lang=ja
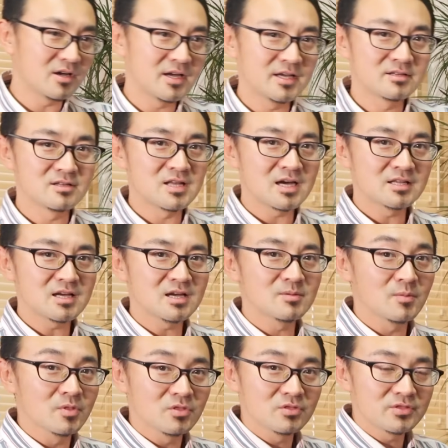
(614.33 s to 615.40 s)
えーと、と大体
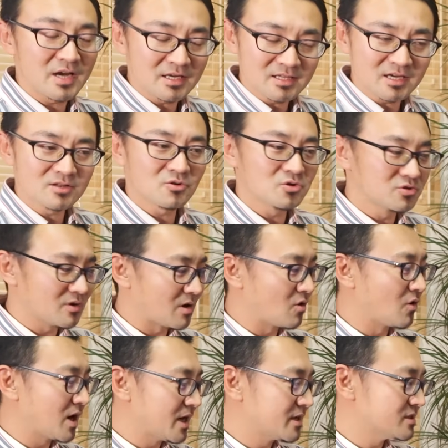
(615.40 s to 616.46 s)
大体のことはこ
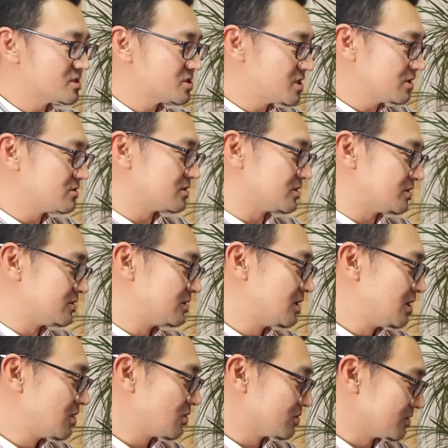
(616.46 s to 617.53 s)
う解決してくるという
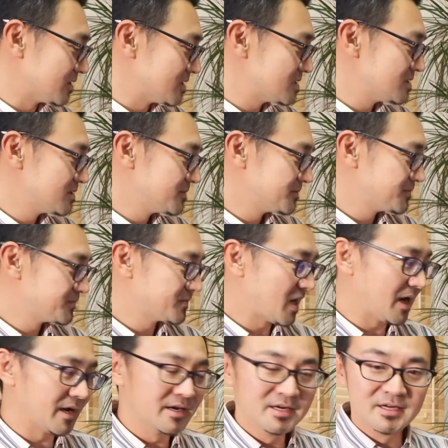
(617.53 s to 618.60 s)
ことです
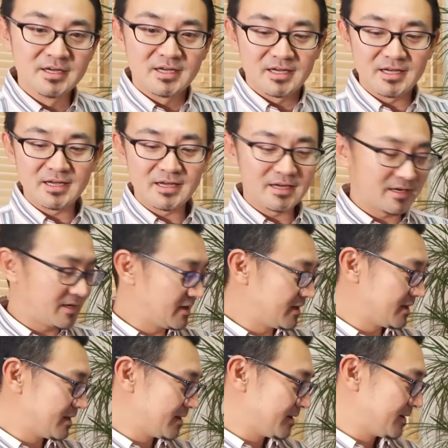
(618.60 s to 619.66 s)
はい
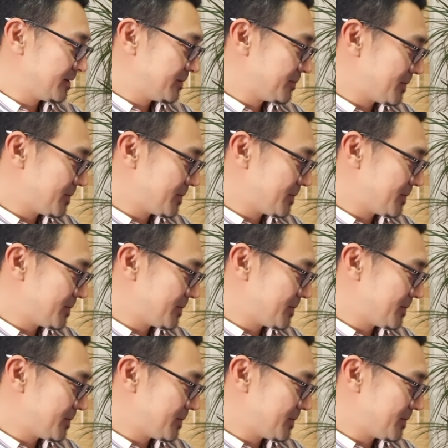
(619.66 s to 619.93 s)
えー、